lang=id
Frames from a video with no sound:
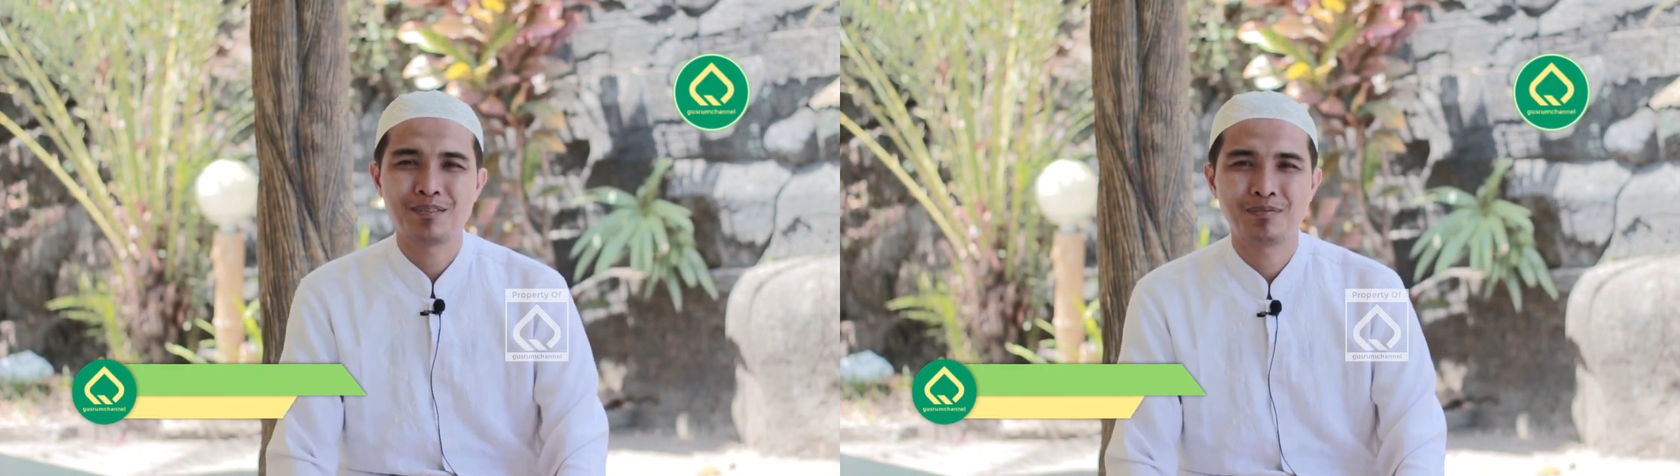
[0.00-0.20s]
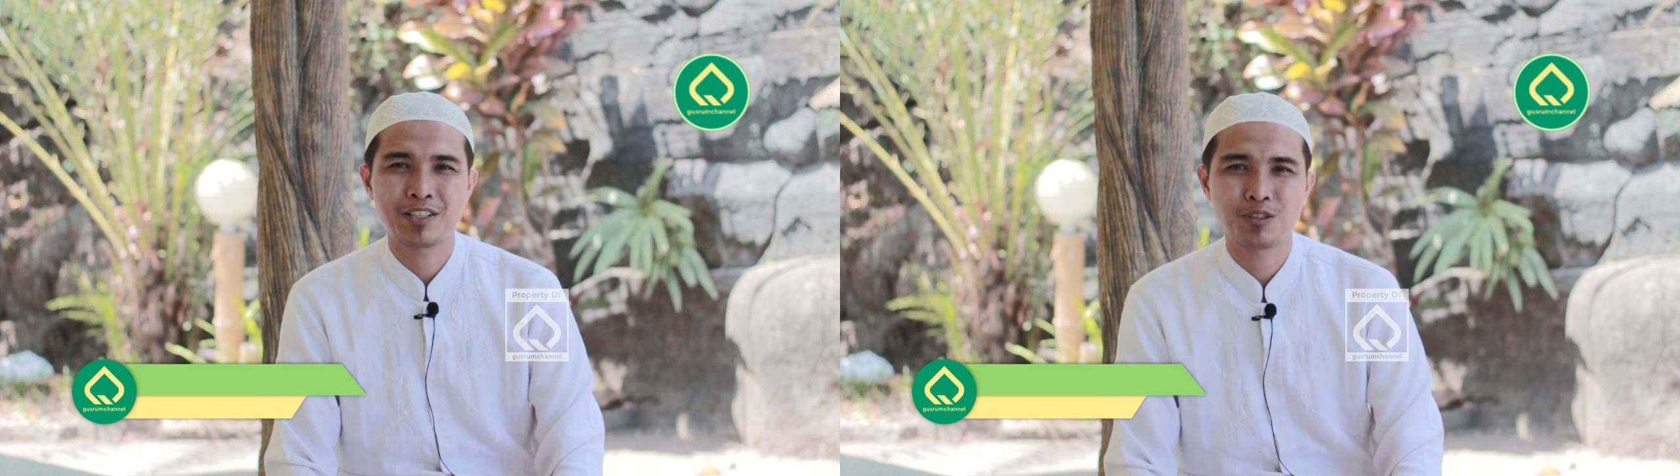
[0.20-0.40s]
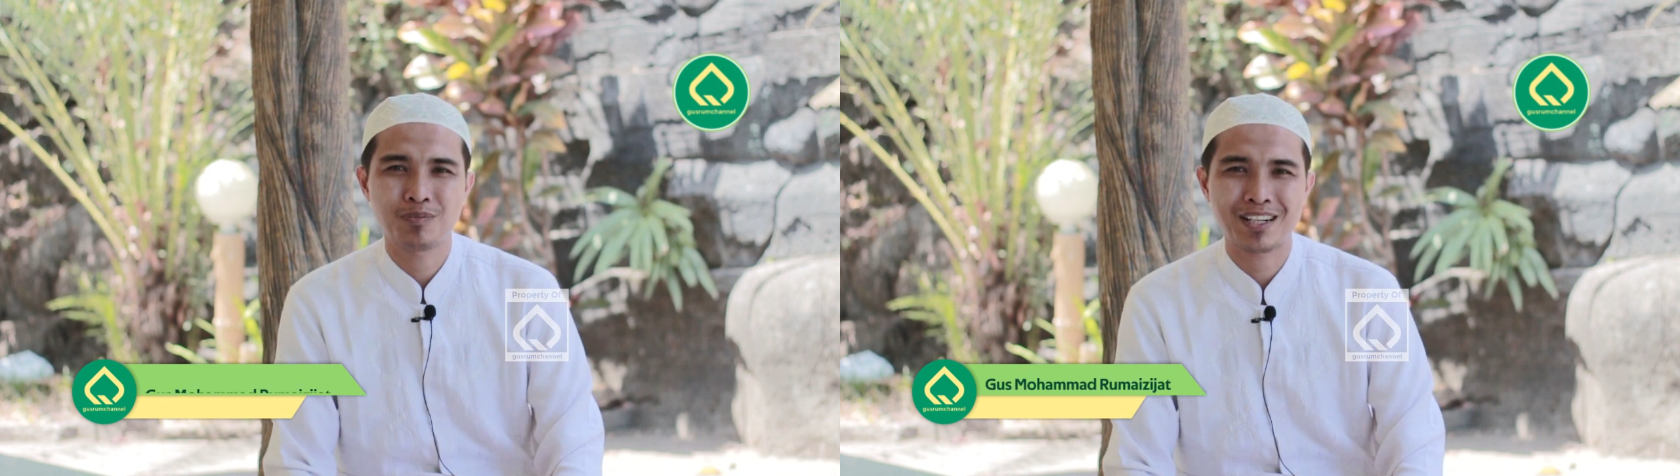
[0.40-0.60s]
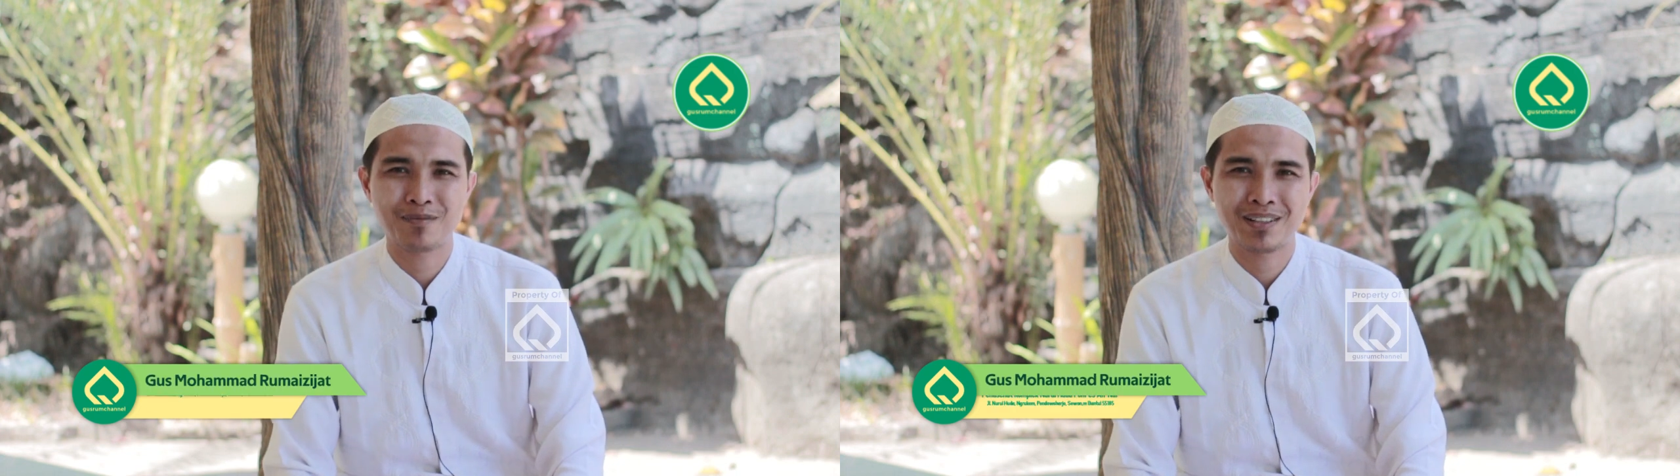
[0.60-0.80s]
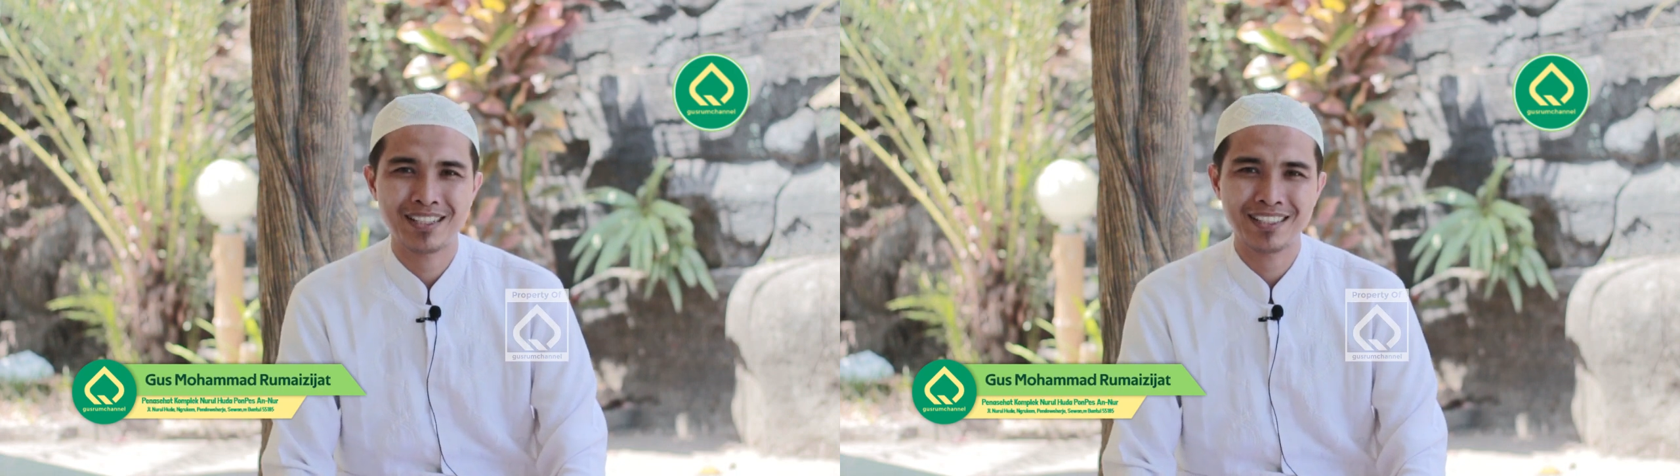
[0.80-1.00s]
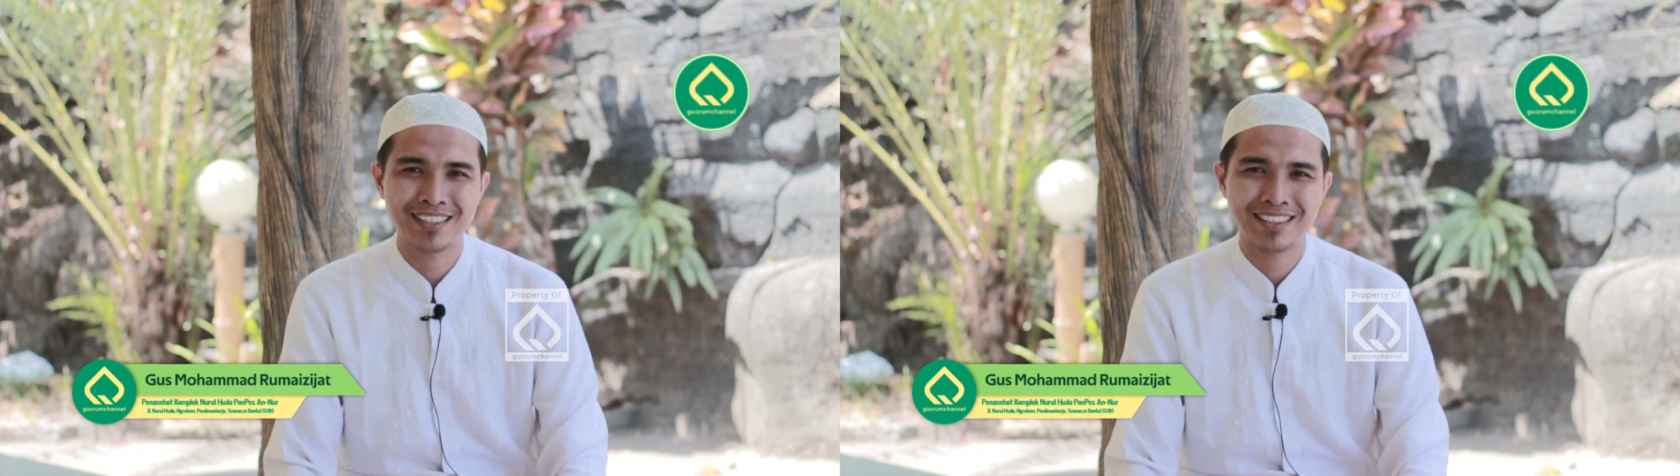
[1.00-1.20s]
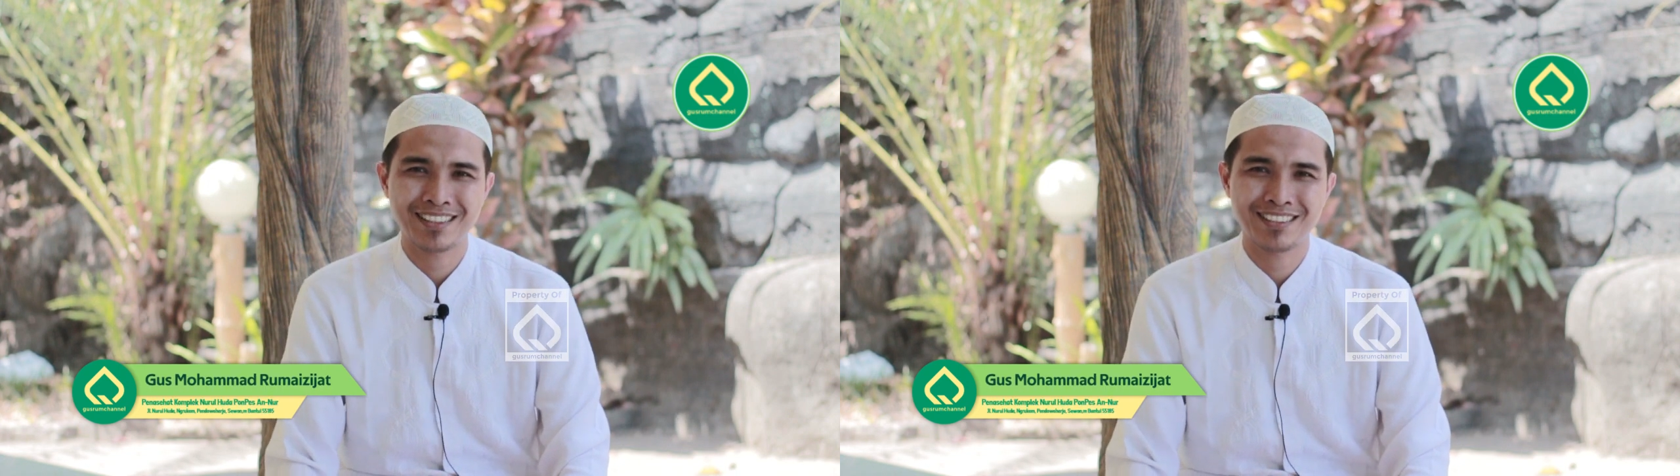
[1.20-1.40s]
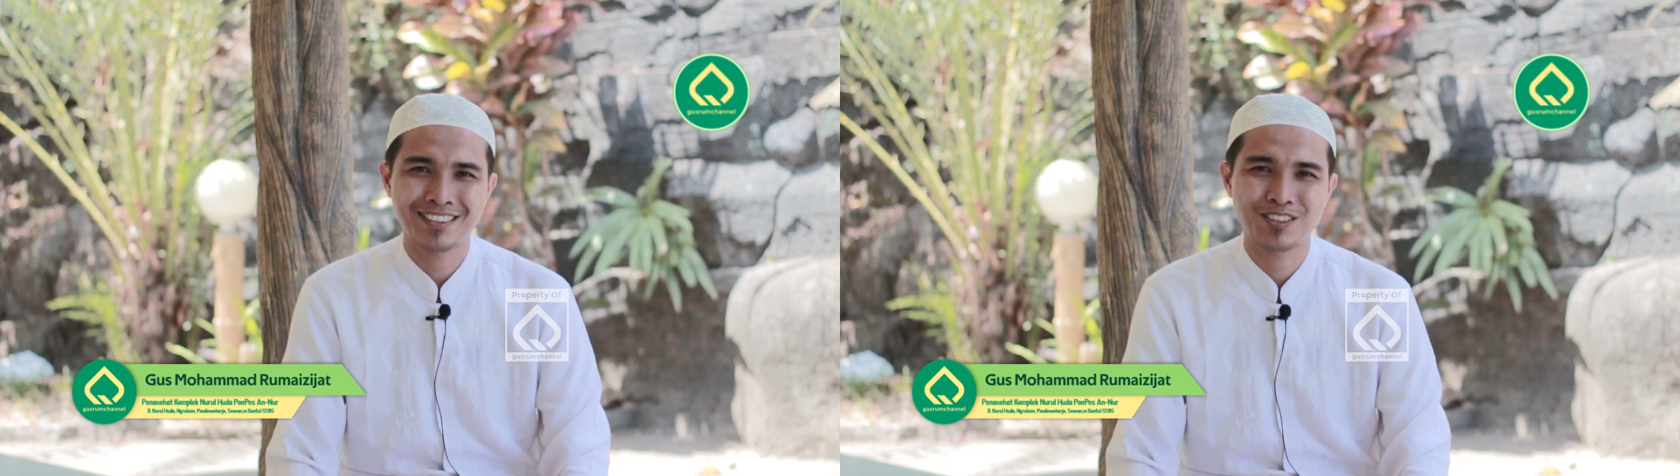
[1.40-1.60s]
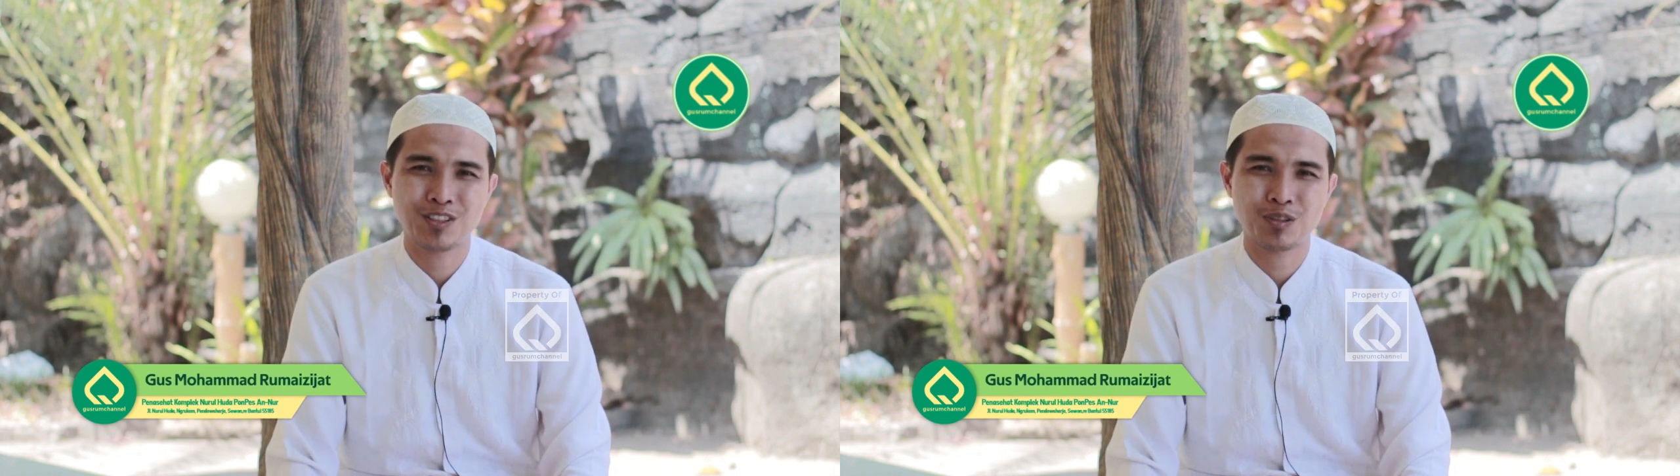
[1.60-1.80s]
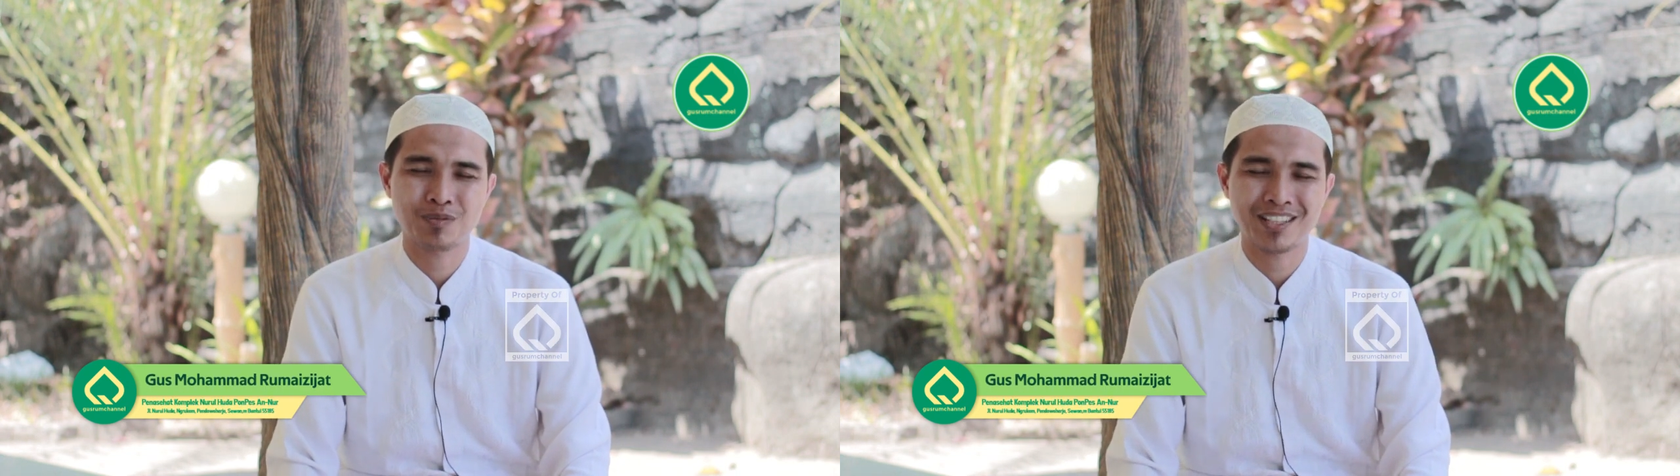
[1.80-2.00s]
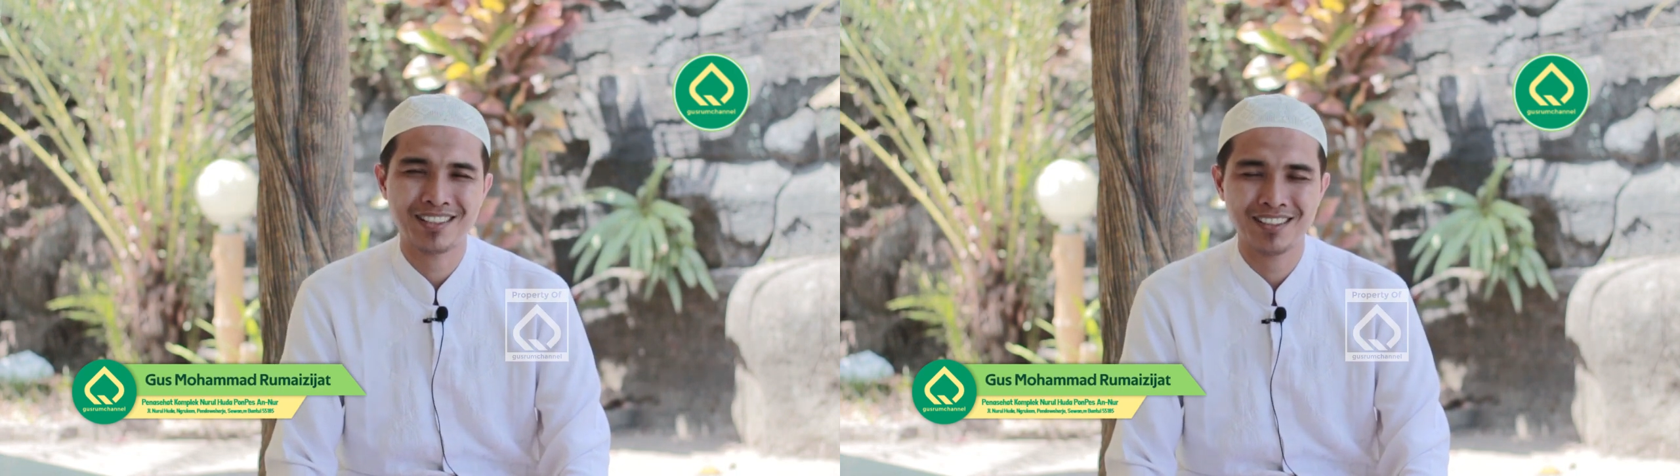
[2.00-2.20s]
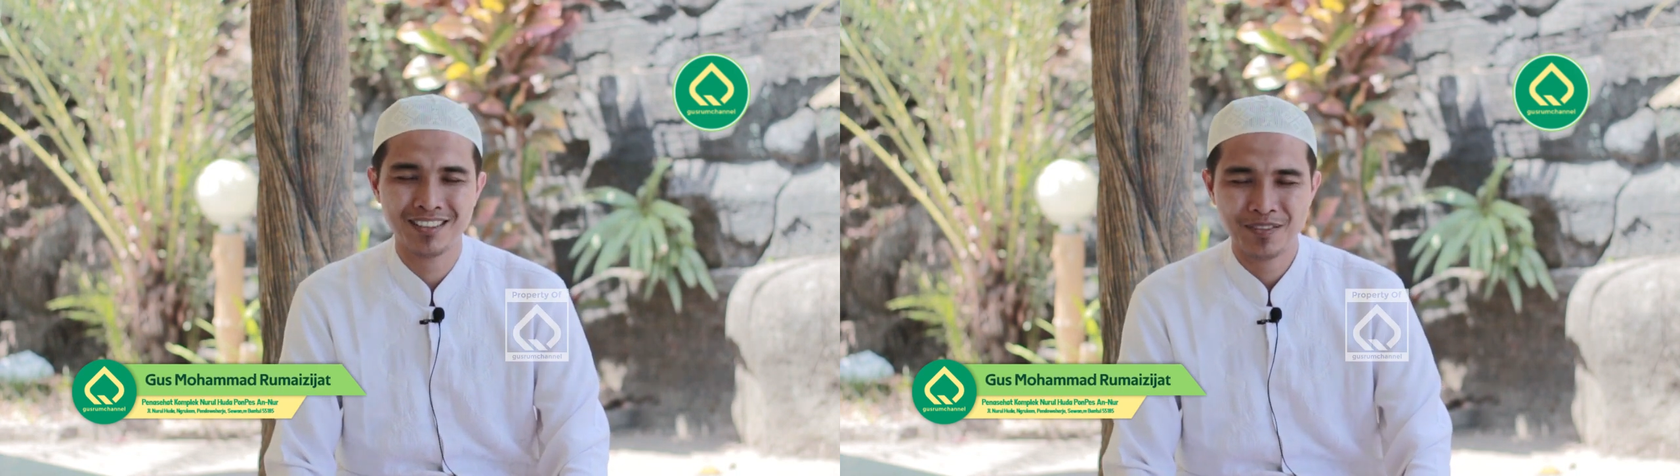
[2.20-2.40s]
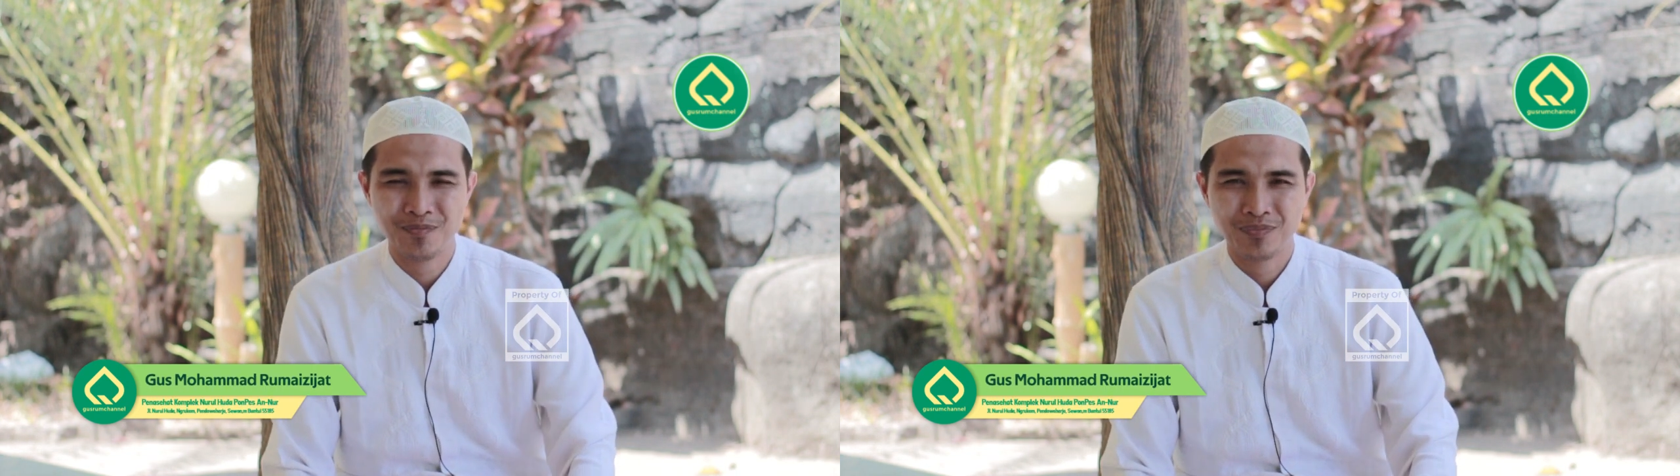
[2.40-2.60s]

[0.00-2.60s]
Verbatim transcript: Berjumpa kembali dengan Gusrum Channel,